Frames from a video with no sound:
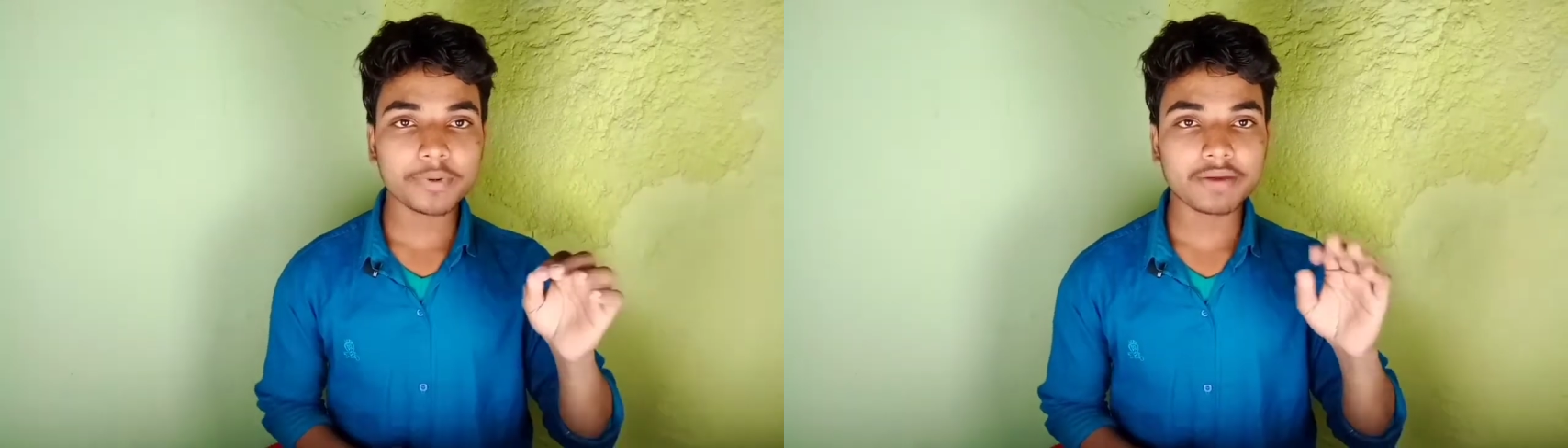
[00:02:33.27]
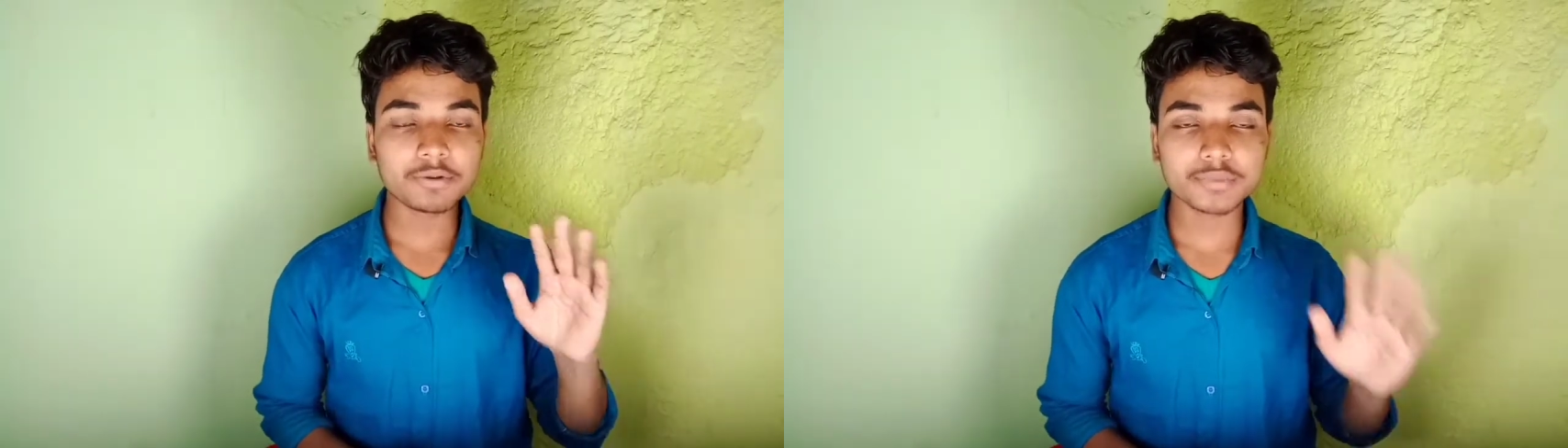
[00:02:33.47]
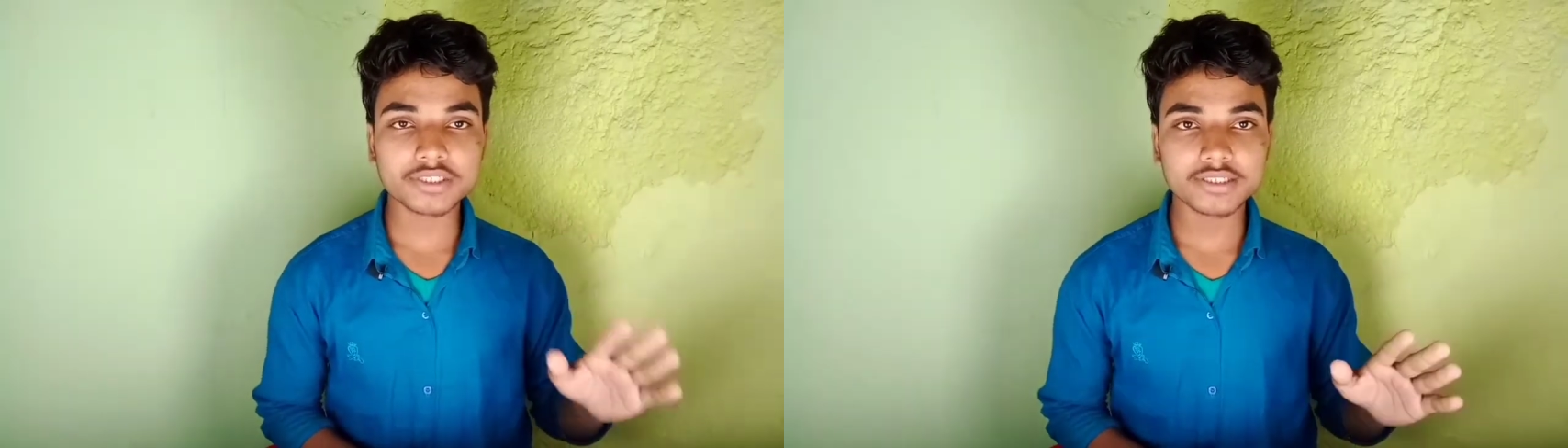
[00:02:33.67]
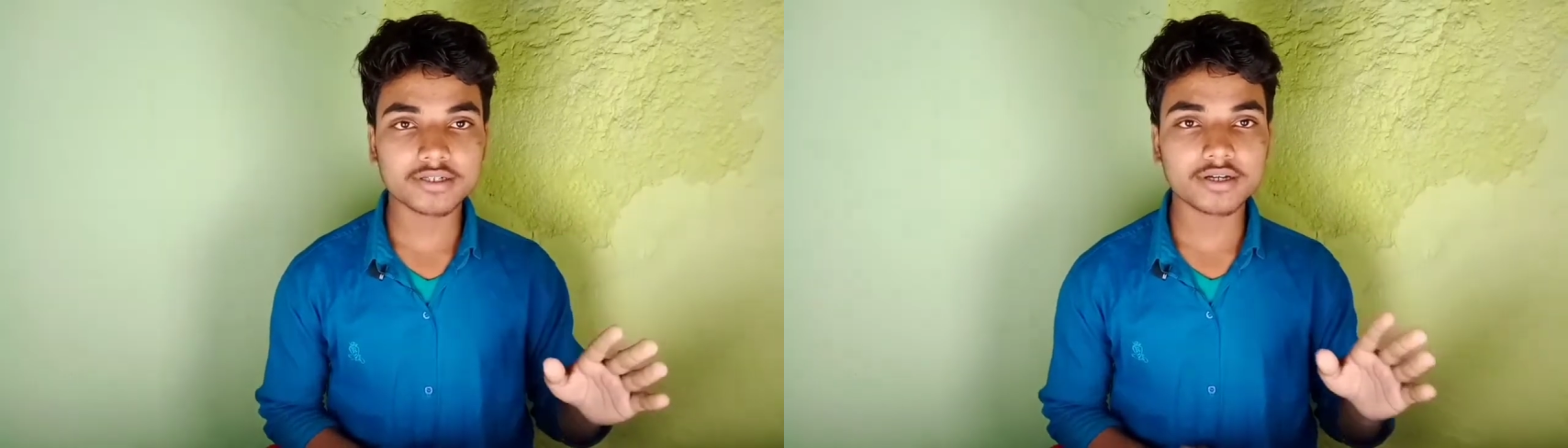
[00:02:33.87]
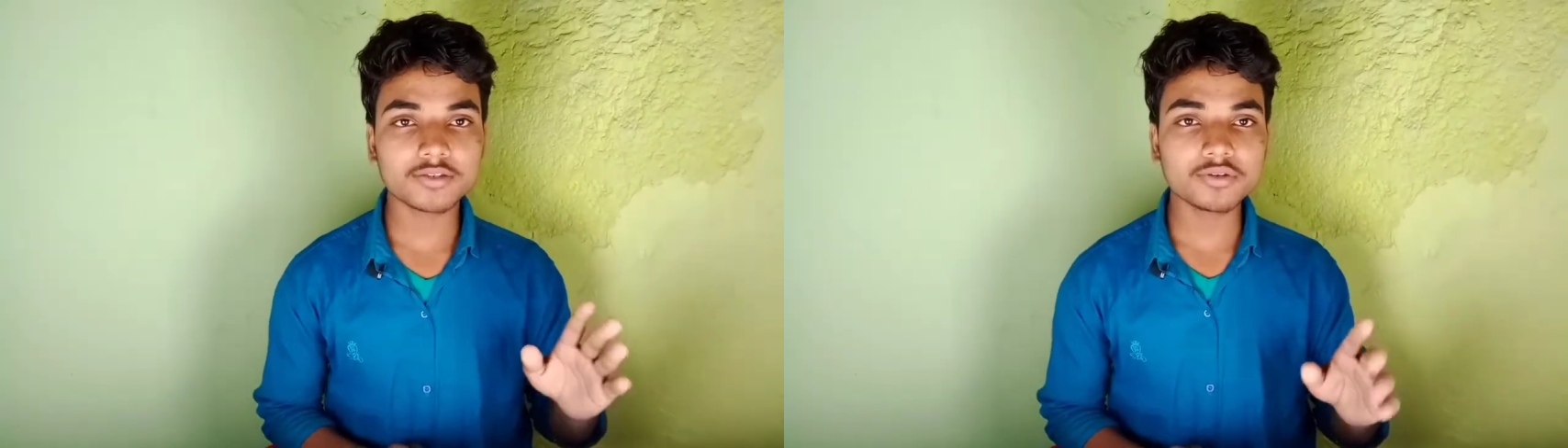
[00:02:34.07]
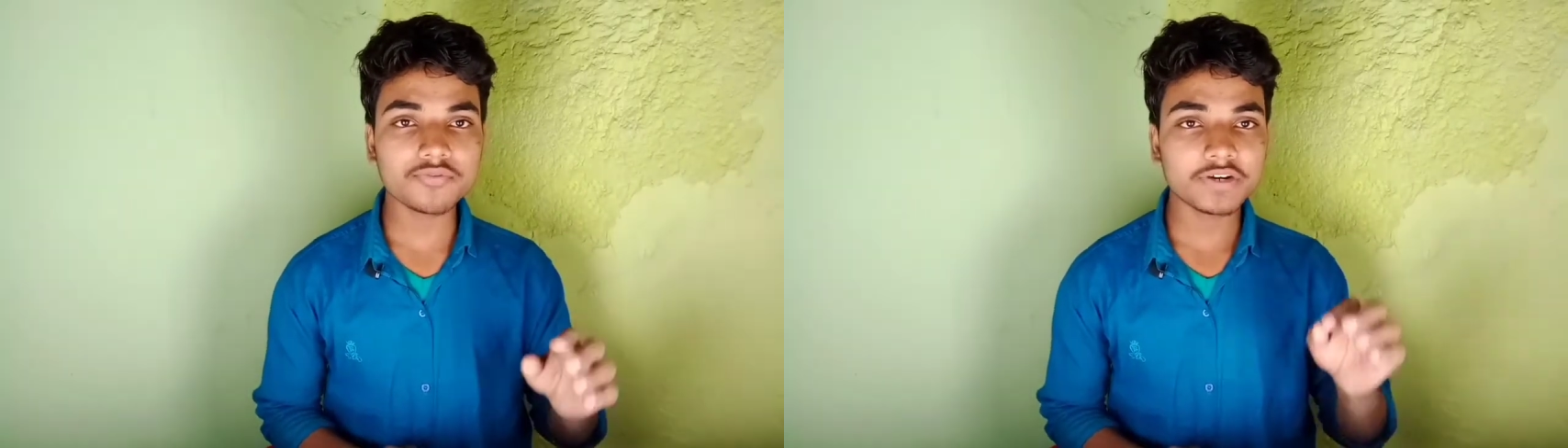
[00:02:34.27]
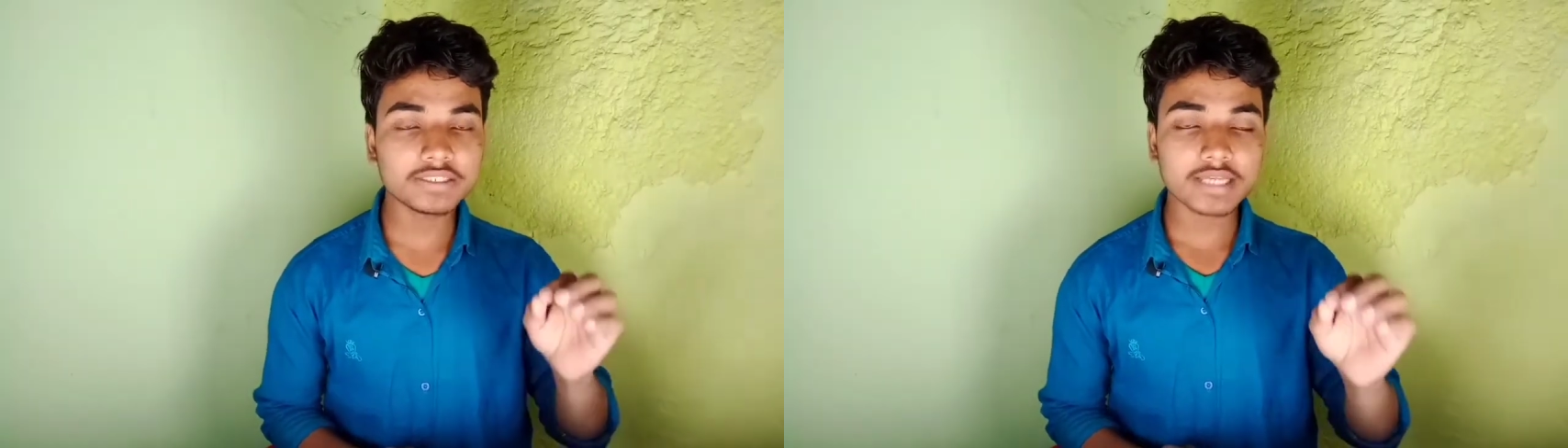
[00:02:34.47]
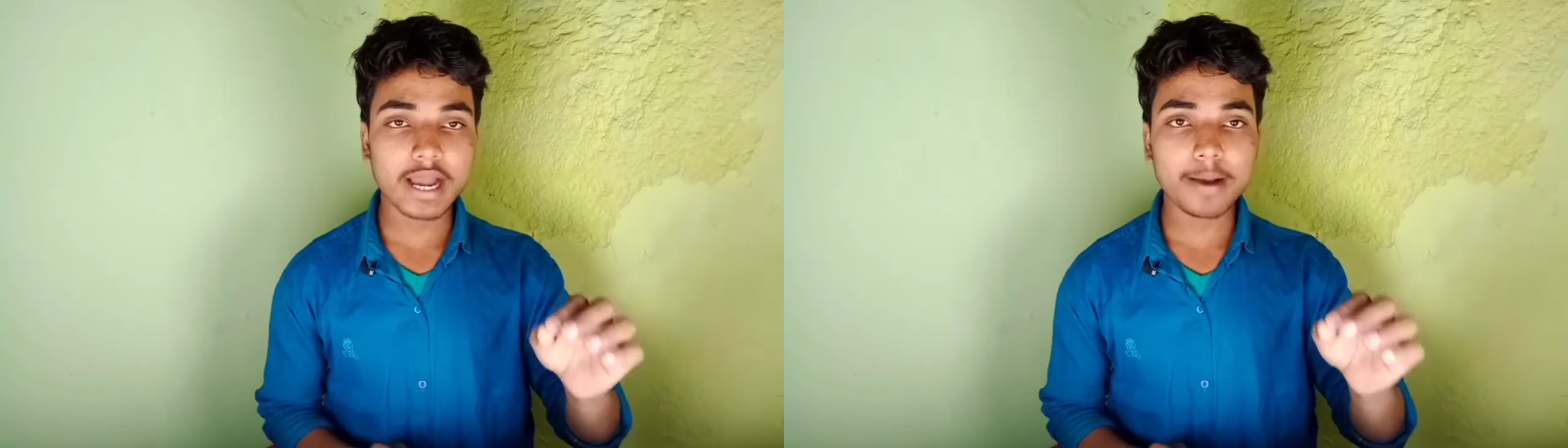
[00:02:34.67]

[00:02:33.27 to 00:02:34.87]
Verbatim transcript: प्राइवेट मत करिएगा क्योंकि फ्रेंड्स